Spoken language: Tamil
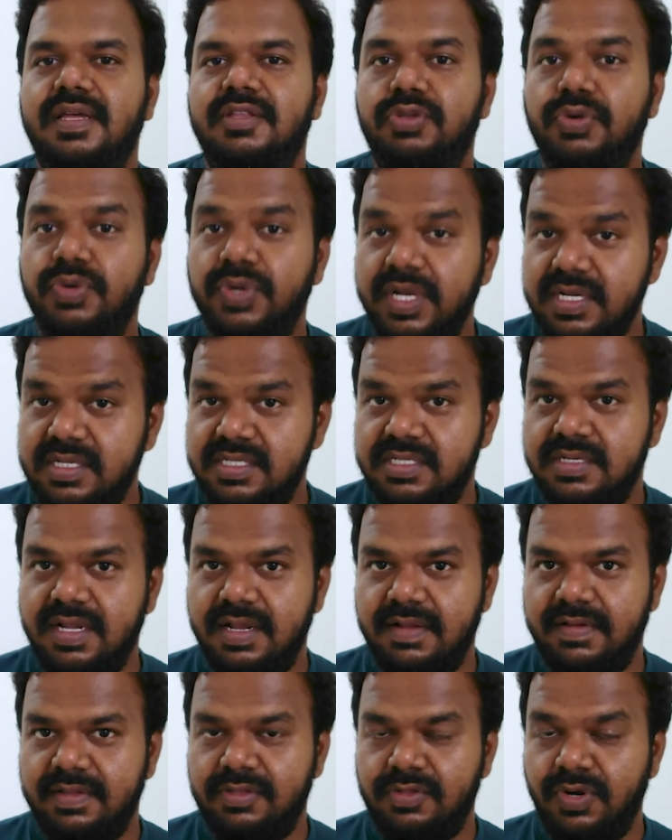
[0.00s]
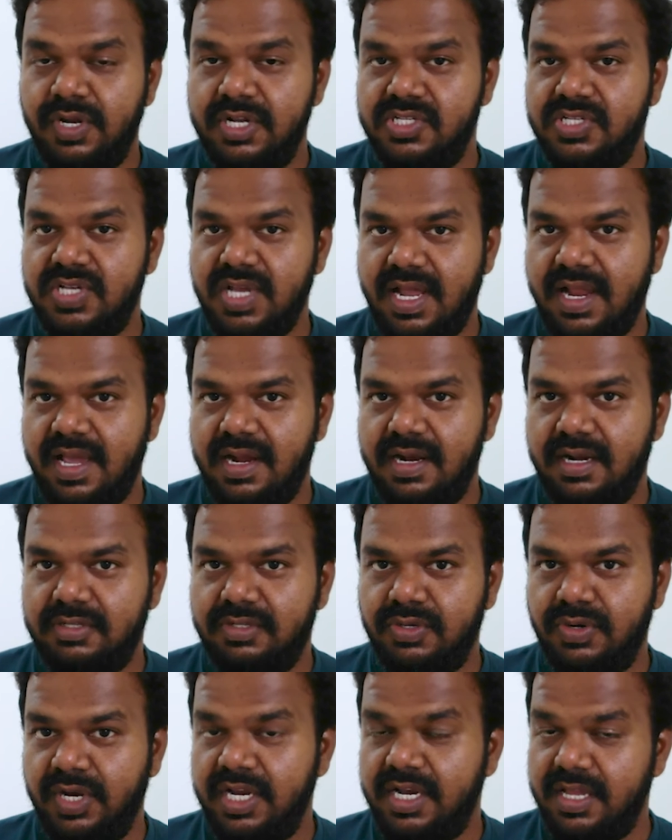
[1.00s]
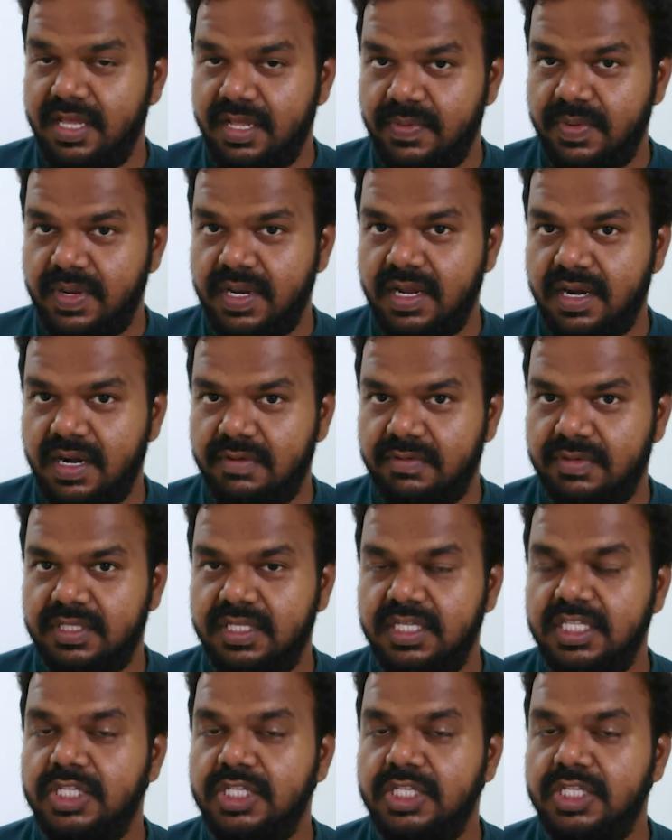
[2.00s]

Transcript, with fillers: தொழிற்ச தொழிற்சாலைகள் தொழில் நிறுவனங்கள் வந்து